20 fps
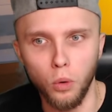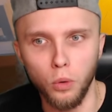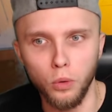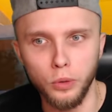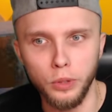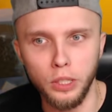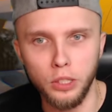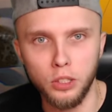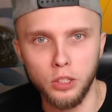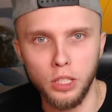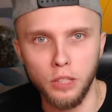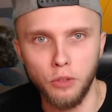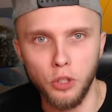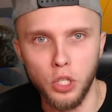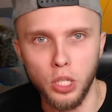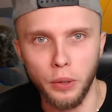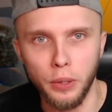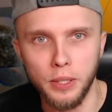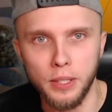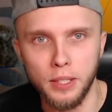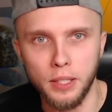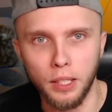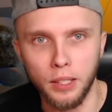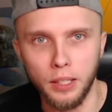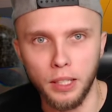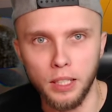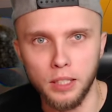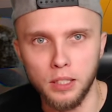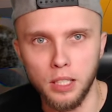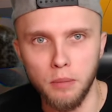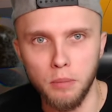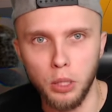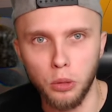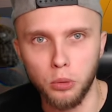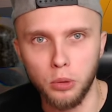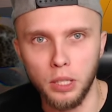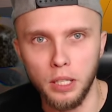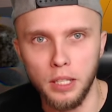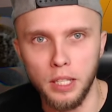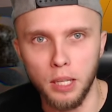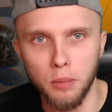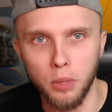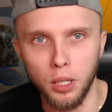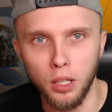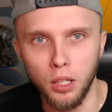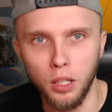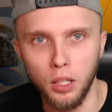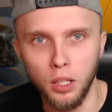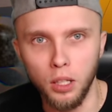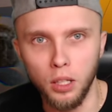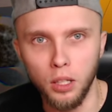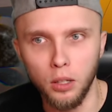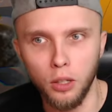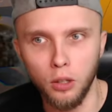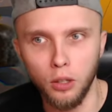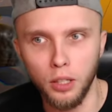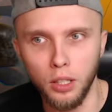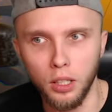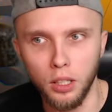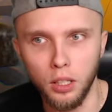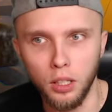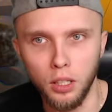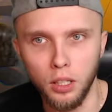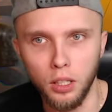Nic nie widziałeś, stary, jasne? Mnie tutaj nie ma. O nie.